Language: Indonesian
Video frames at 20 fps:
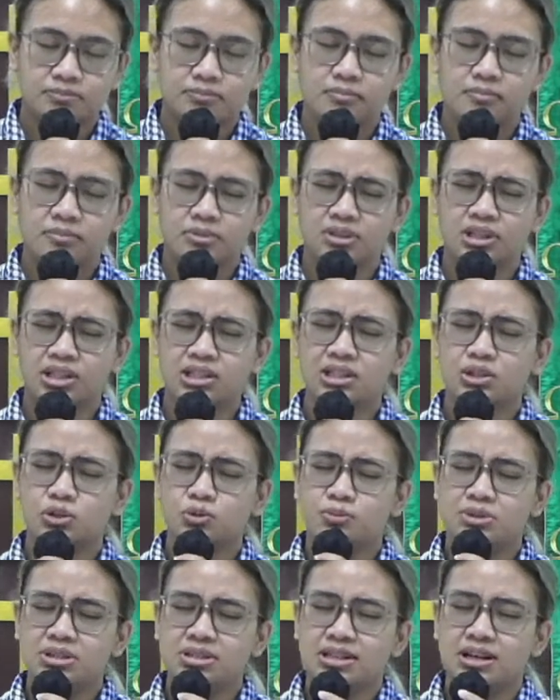dan itu
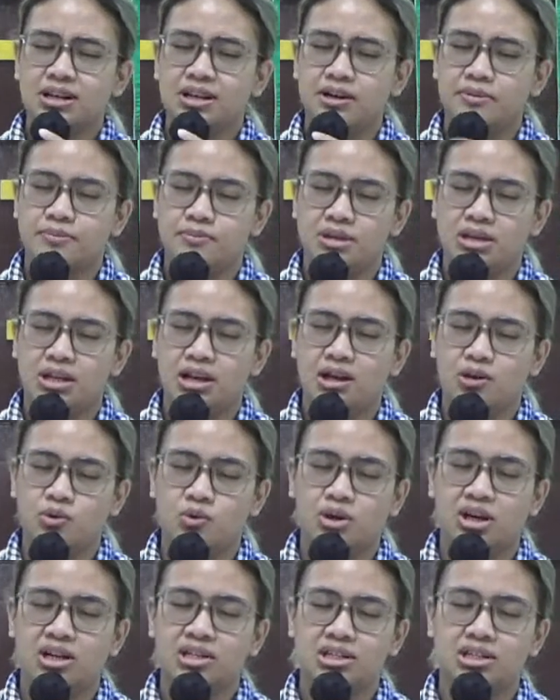bisa kami
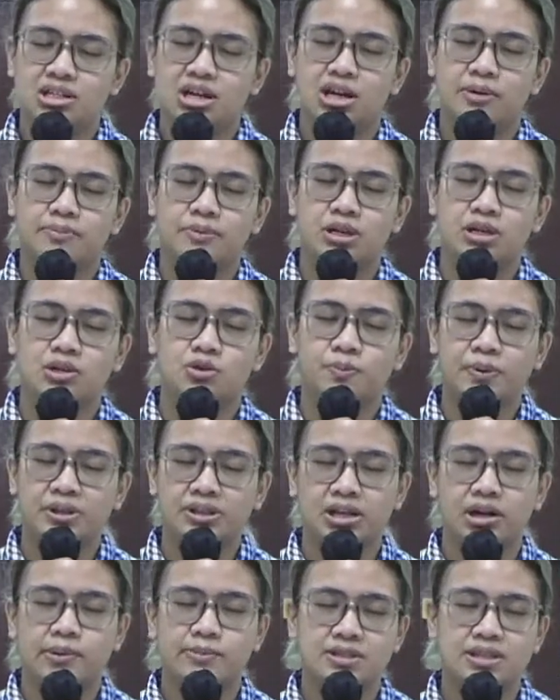lakukan di dalam kehidupan
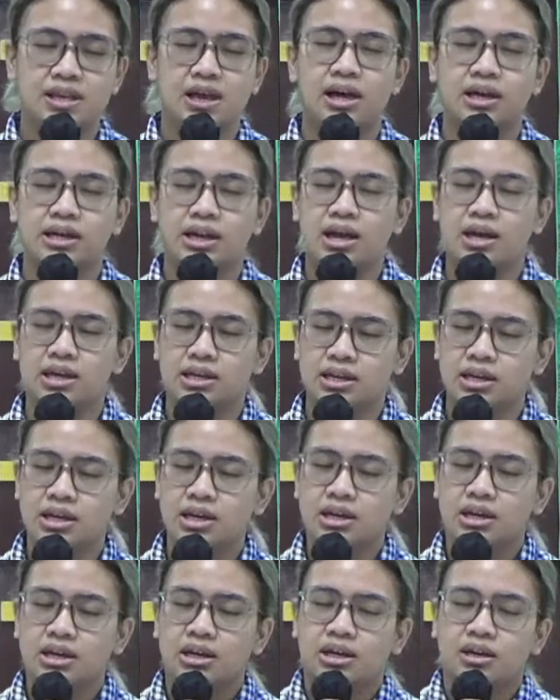kami sehari-hari.
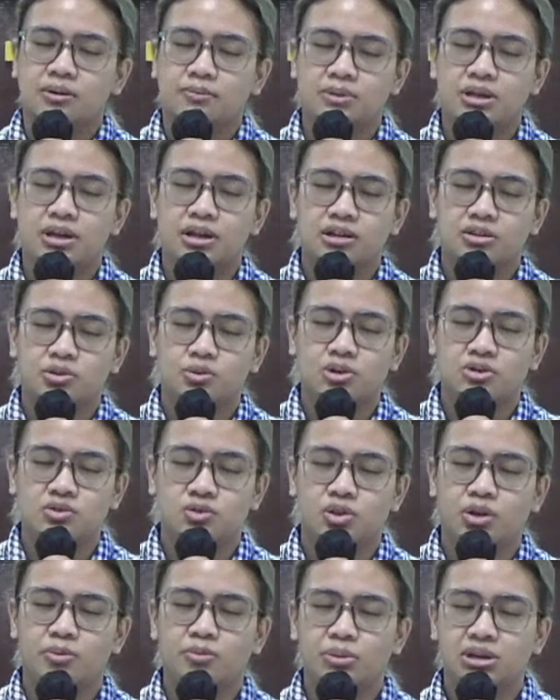Biarlah Tuhan
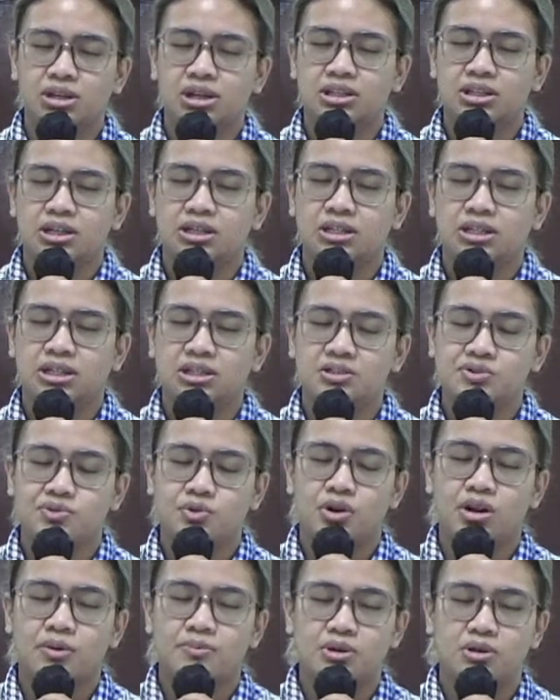juga yang memberkati adik-adik
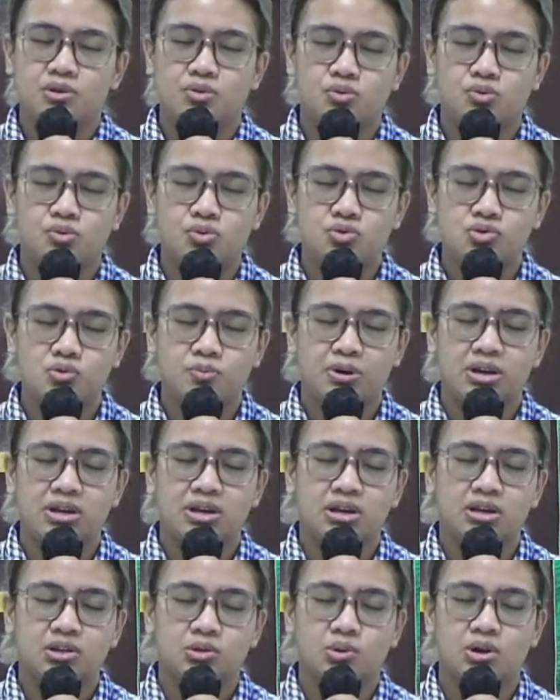sekolah minggu
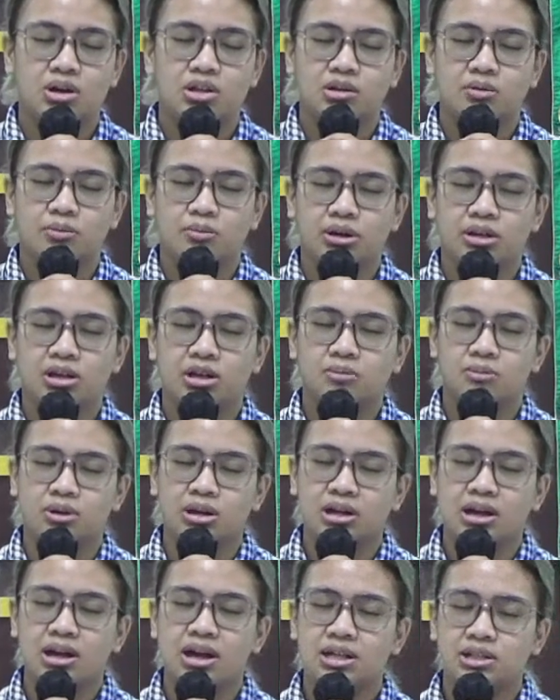supaya Tuhan yang memberikan
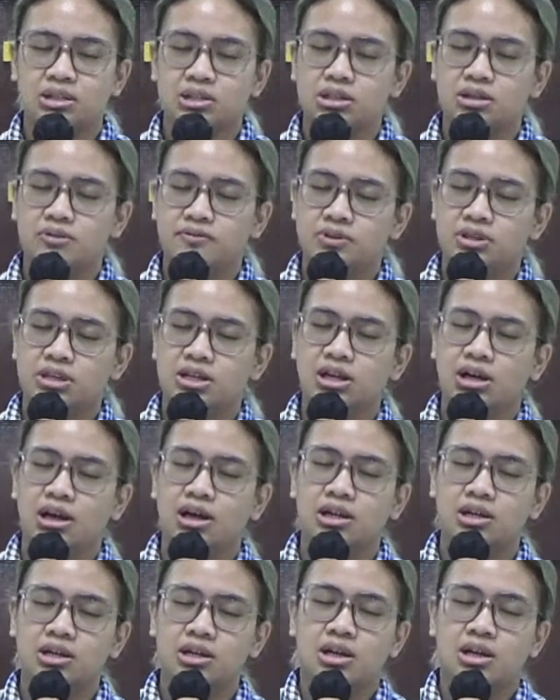mereka hati dan pikiran